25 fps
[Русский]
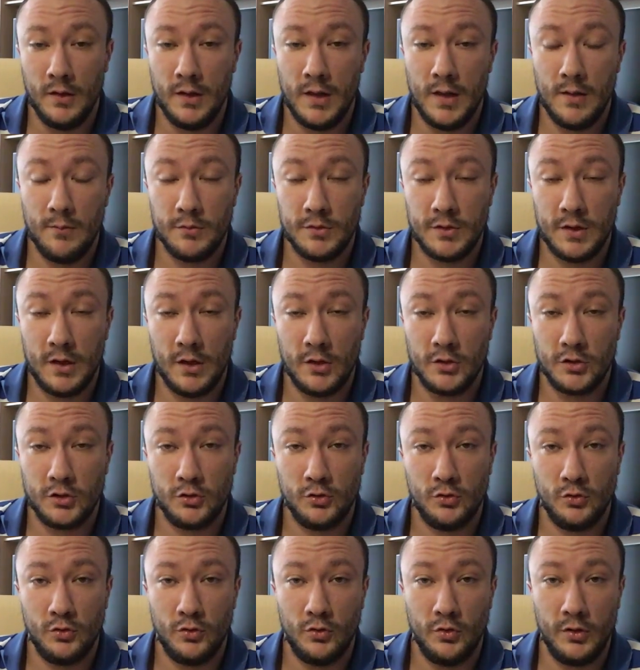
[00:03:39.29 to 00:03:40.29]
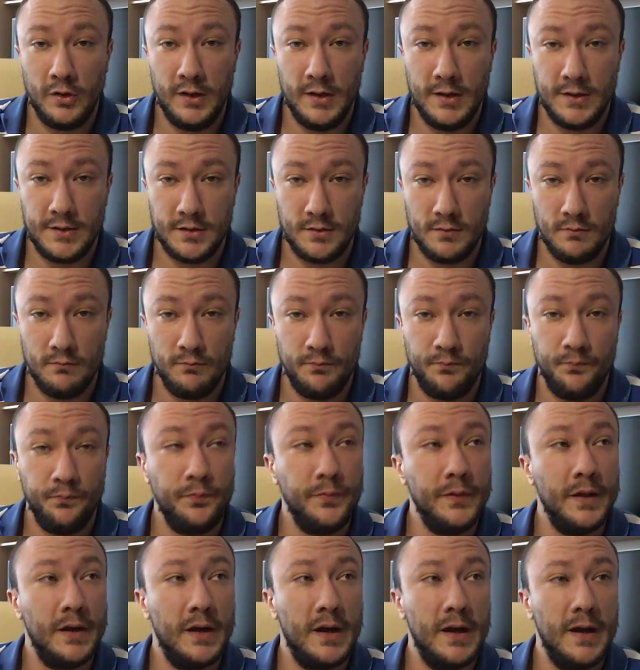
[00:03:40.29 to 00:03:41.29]
Я ему сказал, что есть
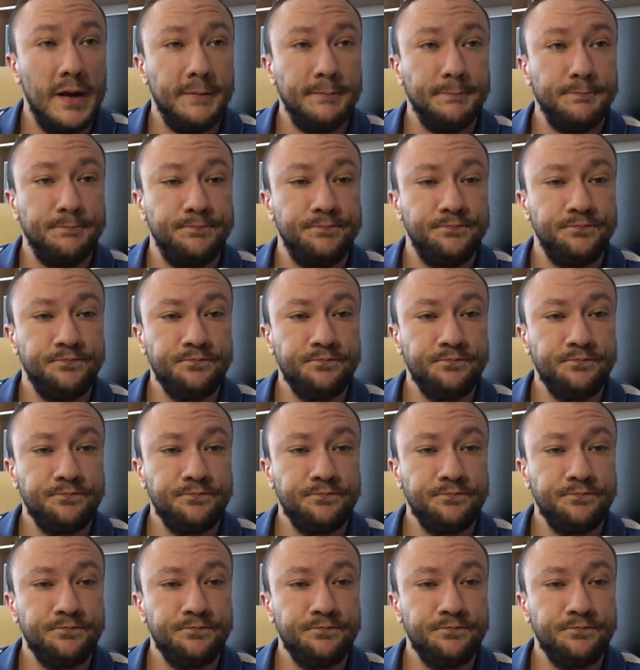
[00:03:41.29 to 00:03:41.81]
такая,